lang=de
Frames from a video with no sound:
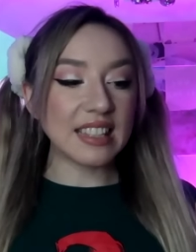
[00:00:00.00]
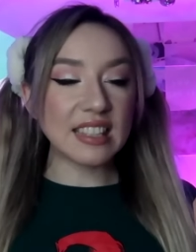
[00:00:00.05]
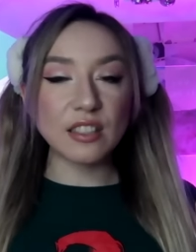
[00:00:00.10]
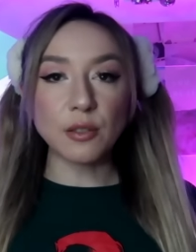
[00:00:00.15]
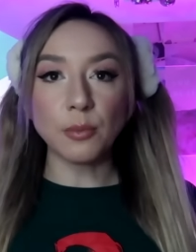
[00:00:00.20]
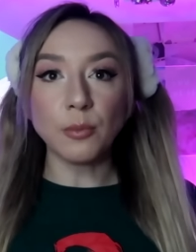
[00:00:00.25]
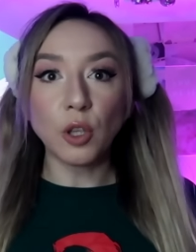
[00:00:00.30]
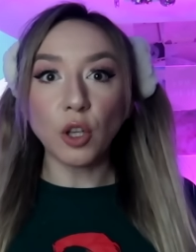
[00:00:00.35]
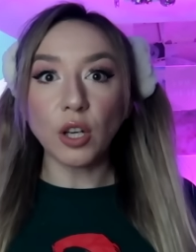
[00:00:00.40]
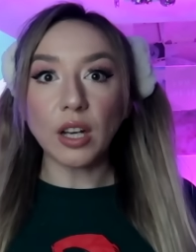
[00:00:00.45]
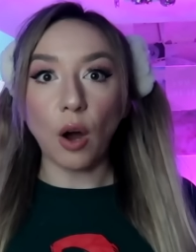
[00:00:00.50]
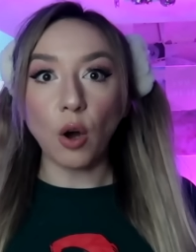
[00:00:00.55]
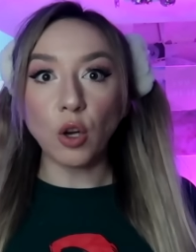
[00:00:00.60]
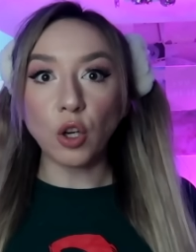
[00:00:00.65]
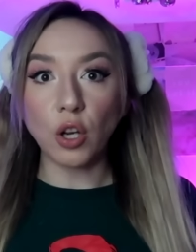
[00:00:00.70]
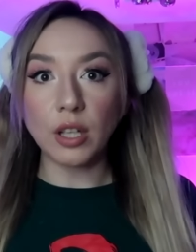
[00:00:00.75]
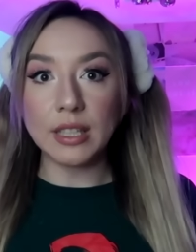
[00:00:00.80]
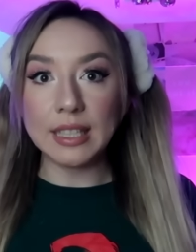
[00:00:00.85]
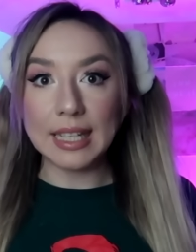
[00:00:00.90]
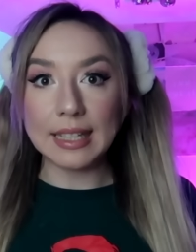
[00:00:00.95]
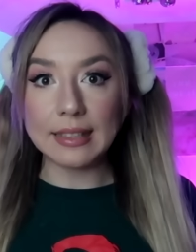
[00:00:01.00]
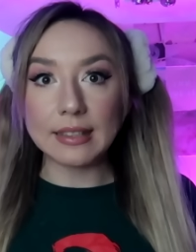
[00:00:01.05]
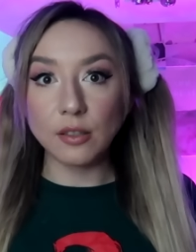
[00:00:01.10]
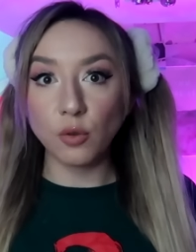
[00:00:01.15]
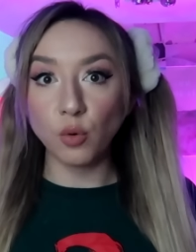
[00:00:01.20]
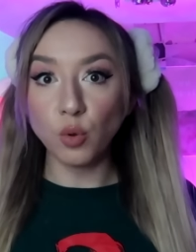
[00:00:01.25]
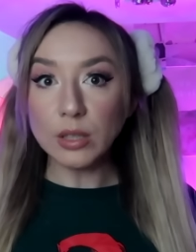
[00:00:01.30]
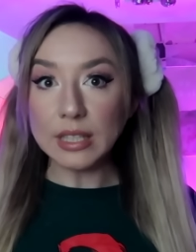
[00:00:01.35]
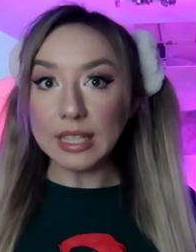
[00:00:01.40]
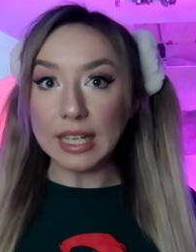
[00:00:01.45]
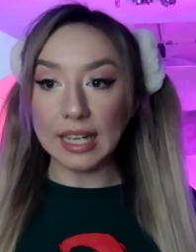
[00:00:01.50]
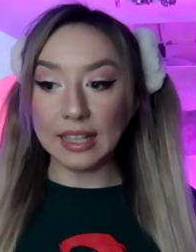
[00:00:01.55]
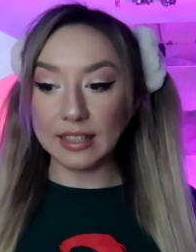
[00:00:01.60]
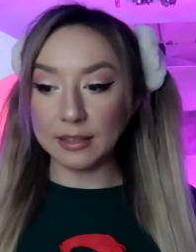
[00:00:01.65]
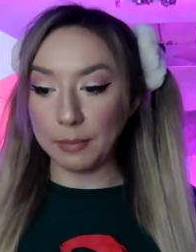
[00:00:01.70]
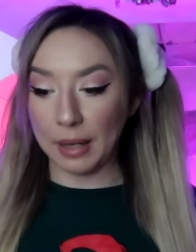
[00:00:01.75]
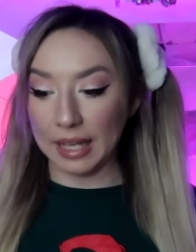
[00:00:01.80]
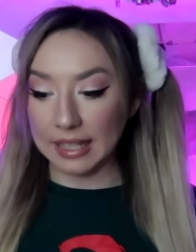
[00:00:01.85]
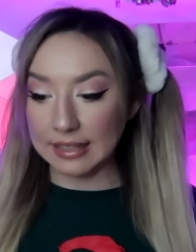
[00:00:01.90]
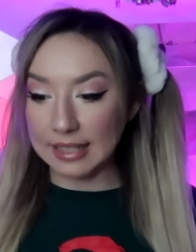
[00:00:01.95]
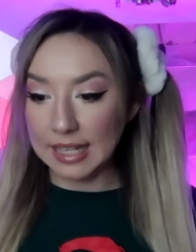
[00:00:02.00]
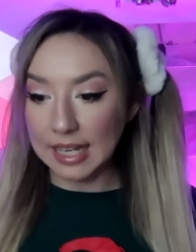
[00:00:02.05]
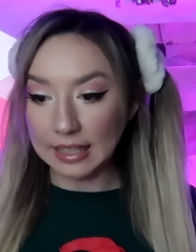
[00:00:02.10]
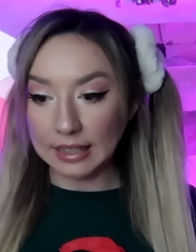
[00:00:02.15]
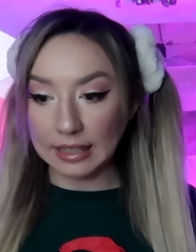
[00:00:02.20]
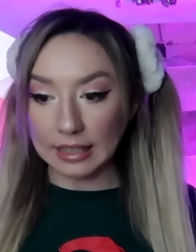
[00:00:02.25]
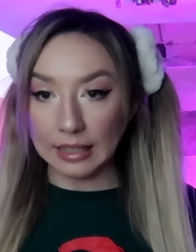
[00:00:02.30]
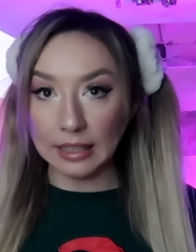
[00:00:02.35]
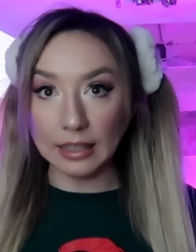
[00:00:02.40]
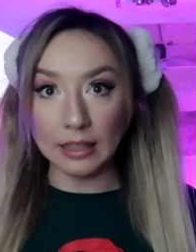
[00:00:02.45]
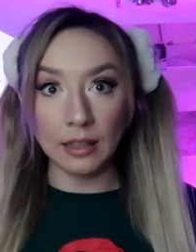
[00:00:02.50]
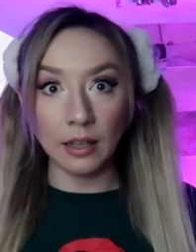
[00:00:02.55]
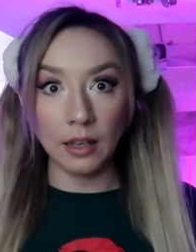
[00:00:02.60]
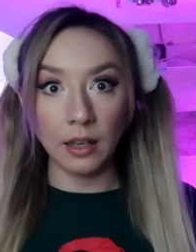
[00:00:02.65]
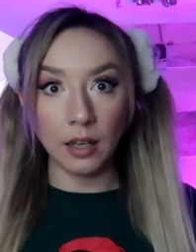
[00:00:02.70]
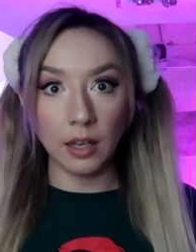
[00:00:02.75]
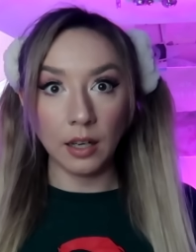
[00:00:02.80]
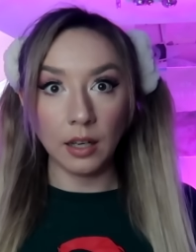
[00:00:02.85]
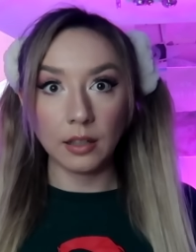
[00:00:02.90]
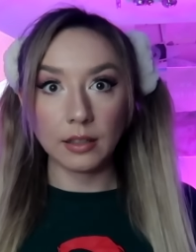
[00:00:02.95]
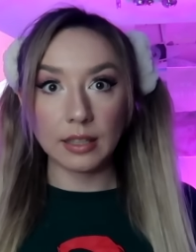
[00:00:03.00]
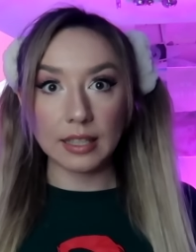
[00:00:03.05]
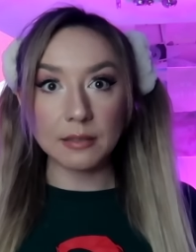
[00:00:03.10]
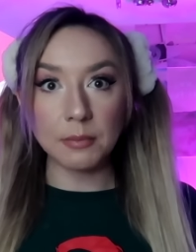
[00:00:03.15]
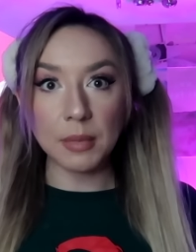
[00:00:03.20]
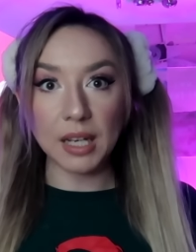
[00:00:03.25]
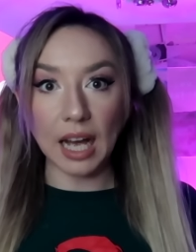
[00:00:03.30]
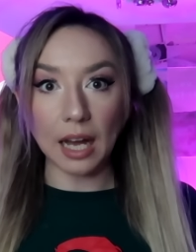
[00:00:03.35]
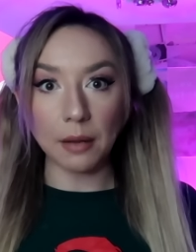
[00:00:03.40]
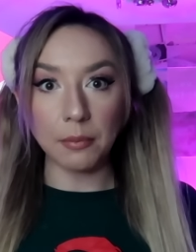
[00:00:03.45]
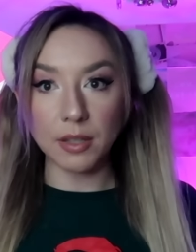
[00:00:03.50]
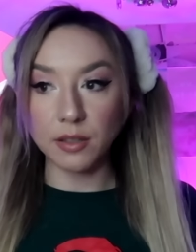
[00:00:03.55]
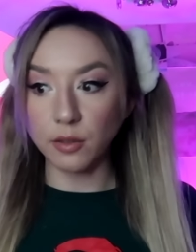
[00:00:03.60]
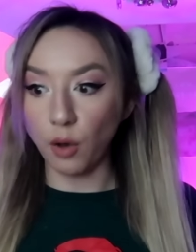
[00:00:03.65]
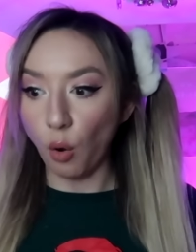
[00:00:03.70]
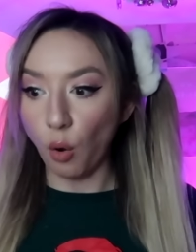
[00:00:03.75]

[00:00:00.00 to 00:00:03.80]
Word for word: ist zum Glück auch noch nichts Gruseliges passiert, ne? Das ist mir gerade mal so